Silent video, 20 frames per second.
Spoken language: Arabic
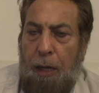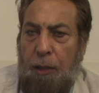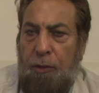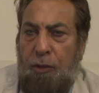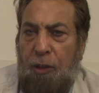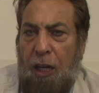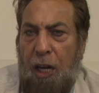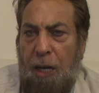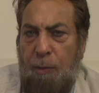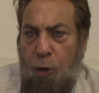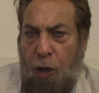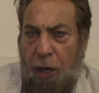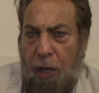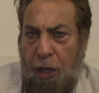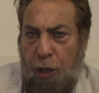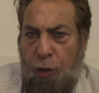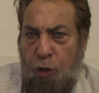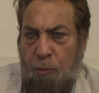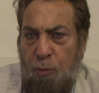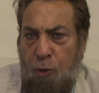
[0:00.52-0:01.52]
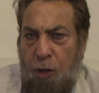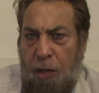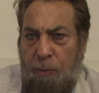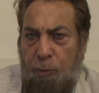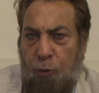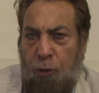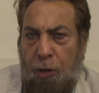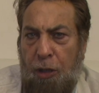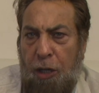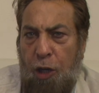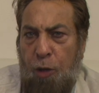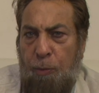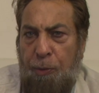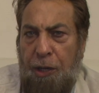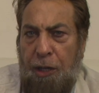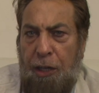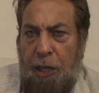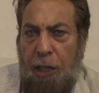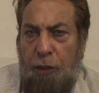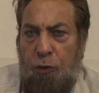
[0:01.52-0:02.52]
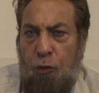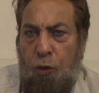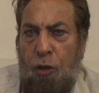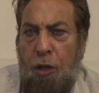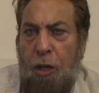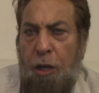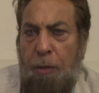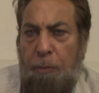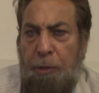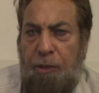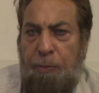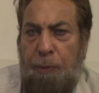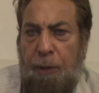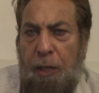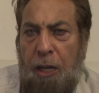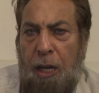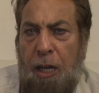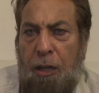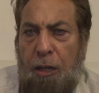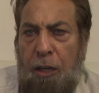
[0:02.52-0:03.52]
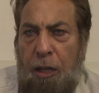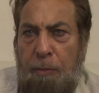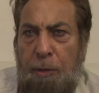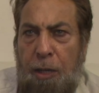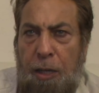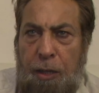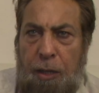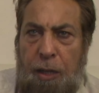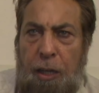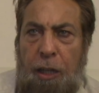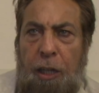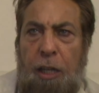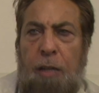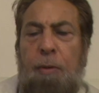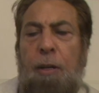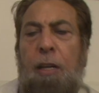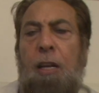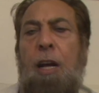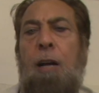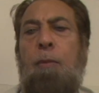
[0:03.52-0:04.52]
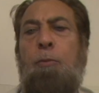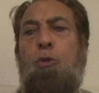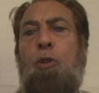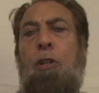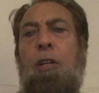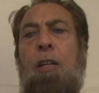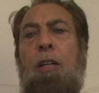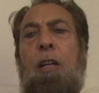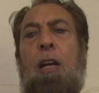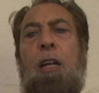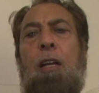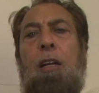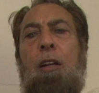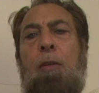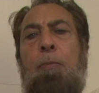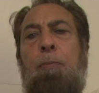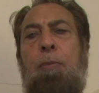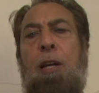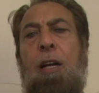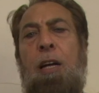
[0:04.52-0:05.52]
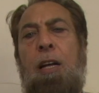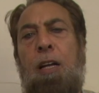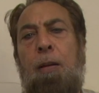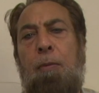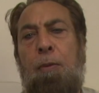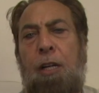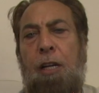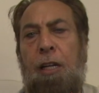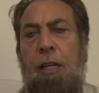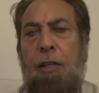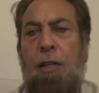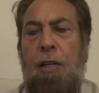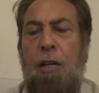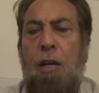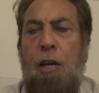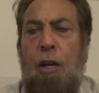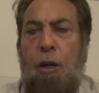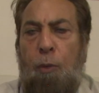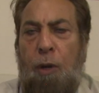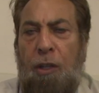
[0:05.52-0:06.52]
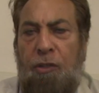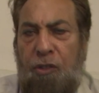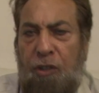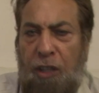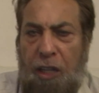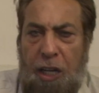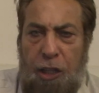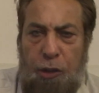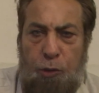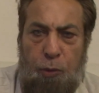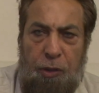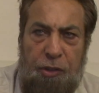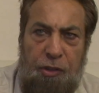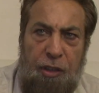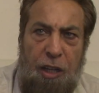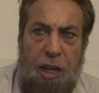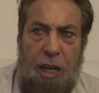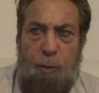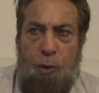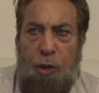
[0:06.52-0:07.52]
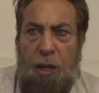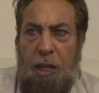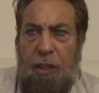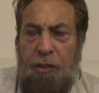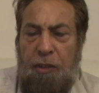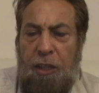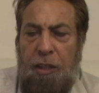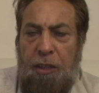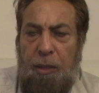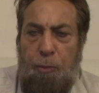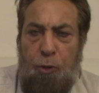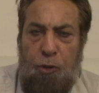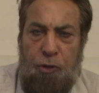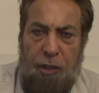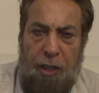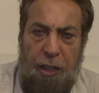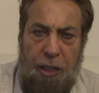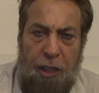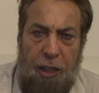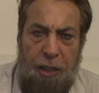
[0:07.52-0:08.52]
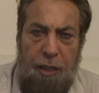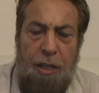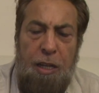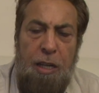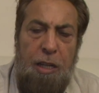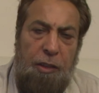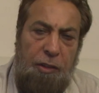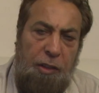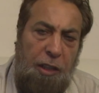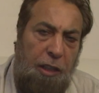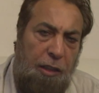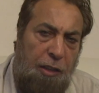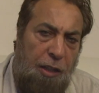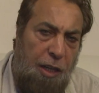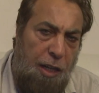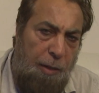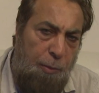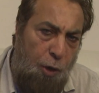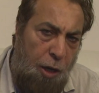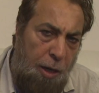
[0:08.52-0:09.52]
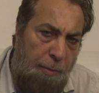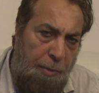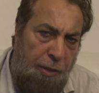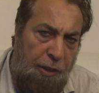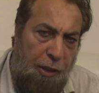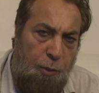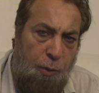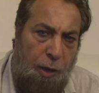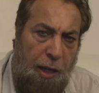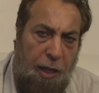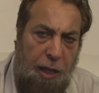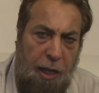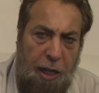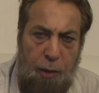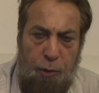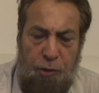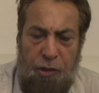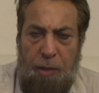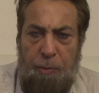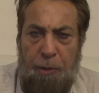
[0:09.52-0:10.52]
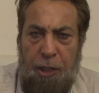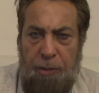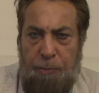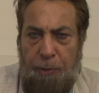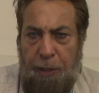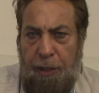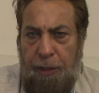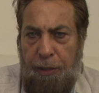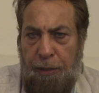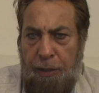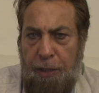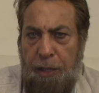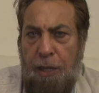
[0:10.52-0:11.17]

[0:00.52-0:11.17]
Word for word: السلام عليكم ورحمة الله وبركاته بسم الله الرحمن الرحيم الحمد لله رب العالمين والصلاة والسلام على سيد المرسلين سيدنا محمد وعلى آله وصحبه أجمعين